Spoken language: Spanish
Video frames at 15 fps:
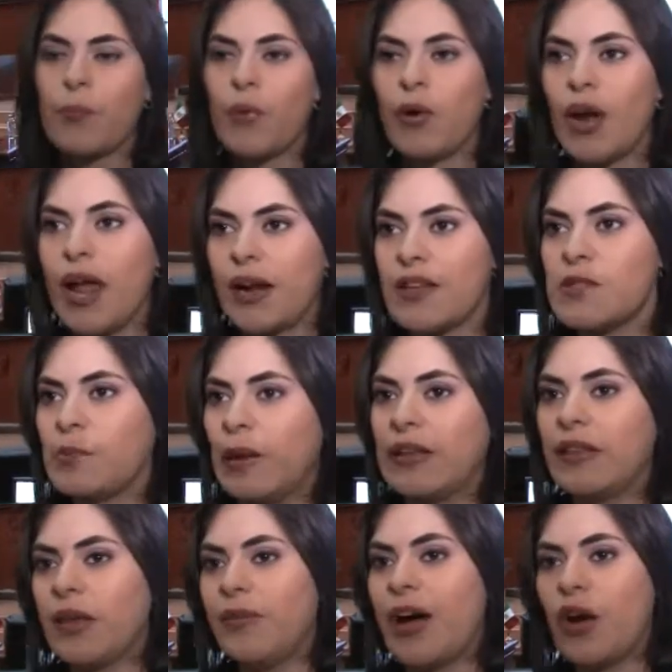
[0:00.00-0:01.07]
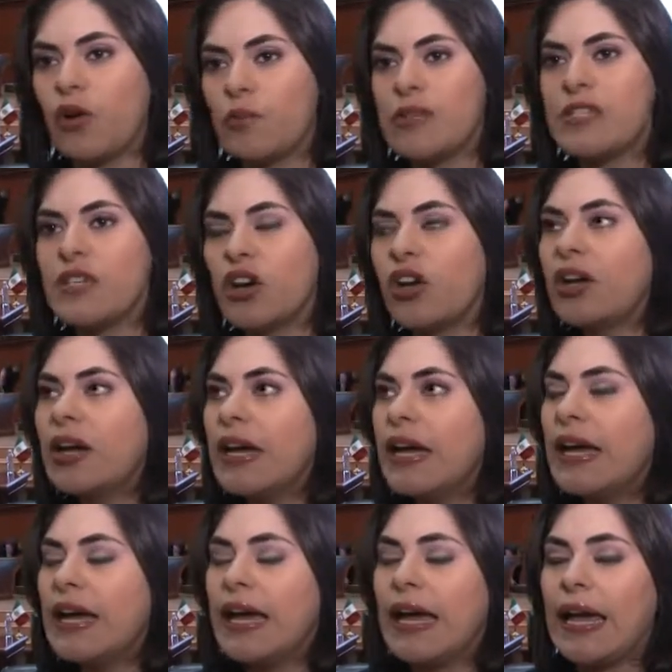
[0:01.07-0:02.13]
por la respectiva comisión,
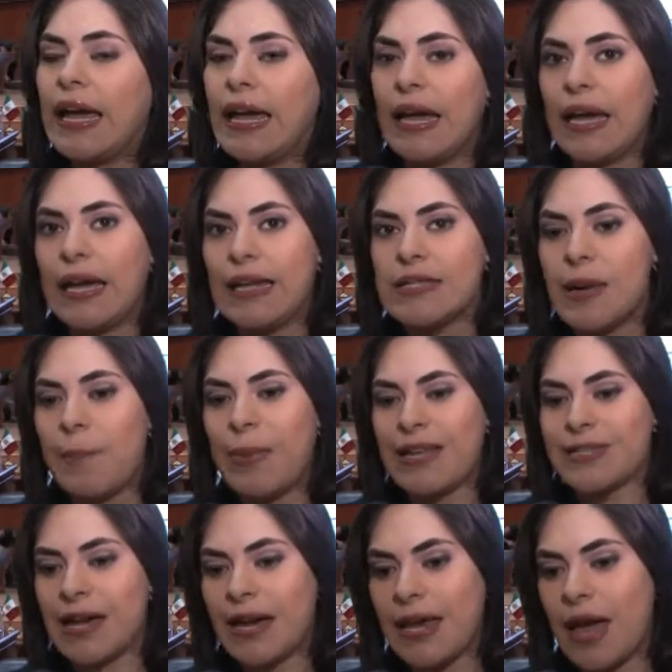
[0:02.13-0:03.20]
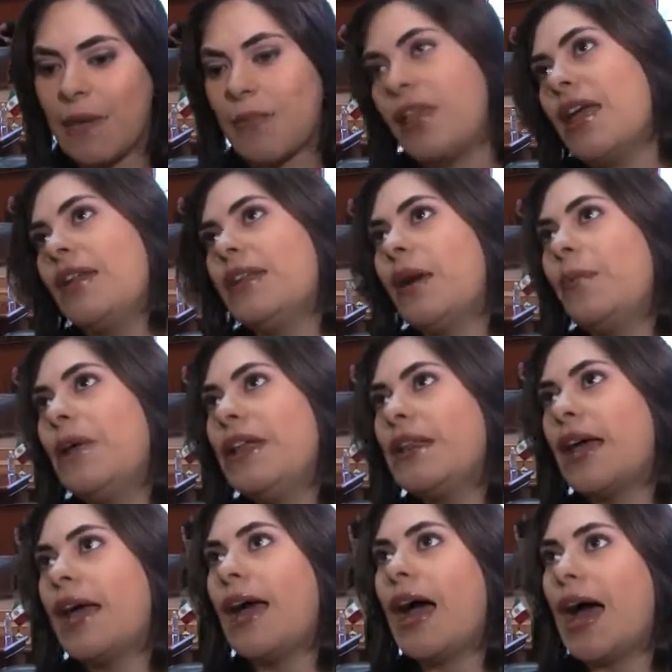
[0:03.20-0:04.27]
eh, se pasaría
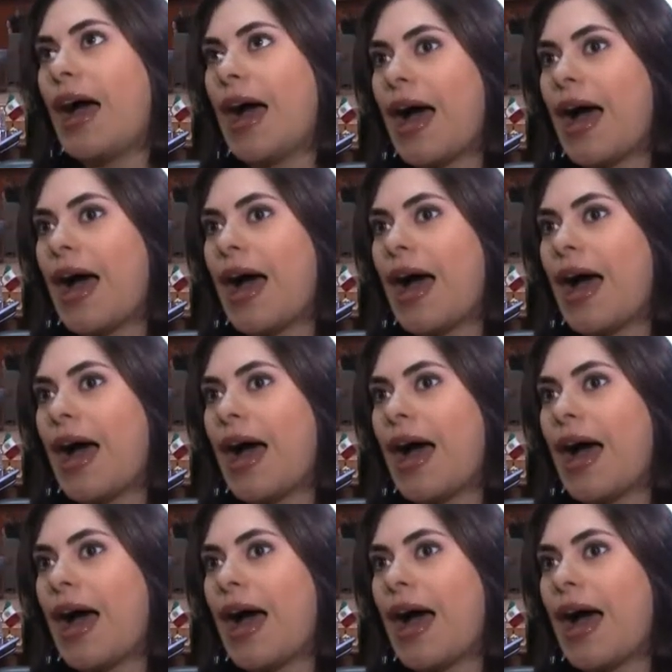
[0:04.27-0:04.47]
inmediatamente